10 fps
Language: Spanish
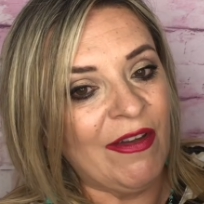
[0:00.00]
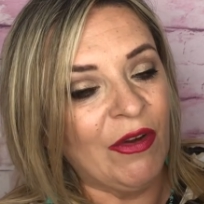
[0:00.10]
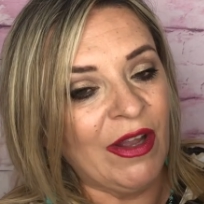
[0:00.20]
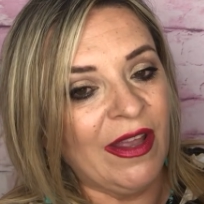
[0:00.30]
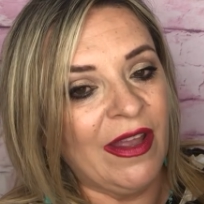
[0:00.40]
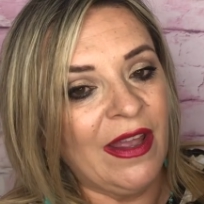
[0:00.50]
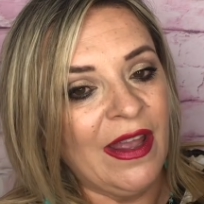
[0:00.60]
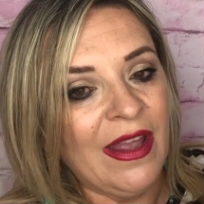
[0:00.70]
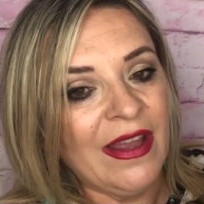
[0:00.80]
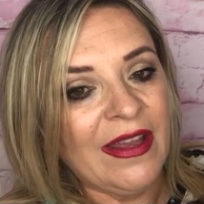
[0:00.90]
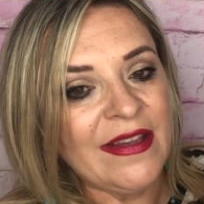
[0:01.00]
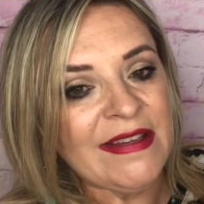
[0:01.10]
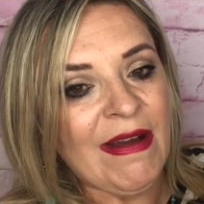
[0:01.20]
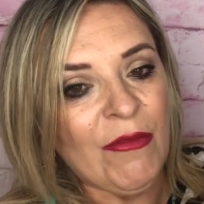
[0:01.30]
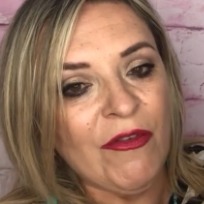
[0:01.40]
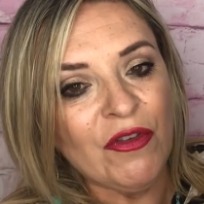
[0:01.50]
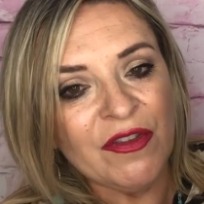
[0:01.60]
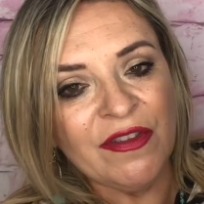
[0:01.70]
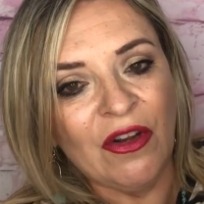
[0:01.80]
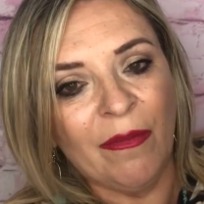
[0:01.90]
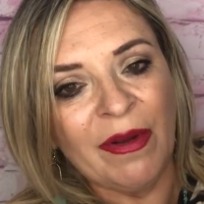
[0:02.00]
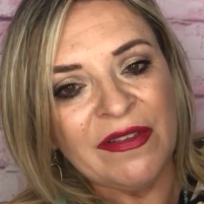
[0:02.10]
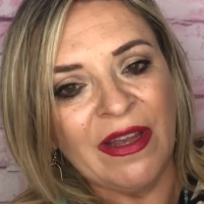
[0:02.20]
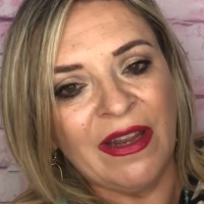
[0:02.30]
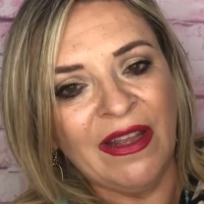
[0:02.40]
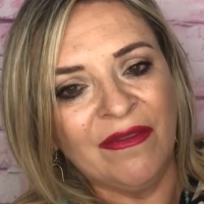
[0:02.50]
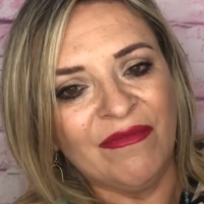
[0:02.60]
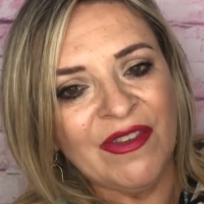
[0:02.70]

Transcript: Veo que que se va moviendo, no sé si lo apreciaréis,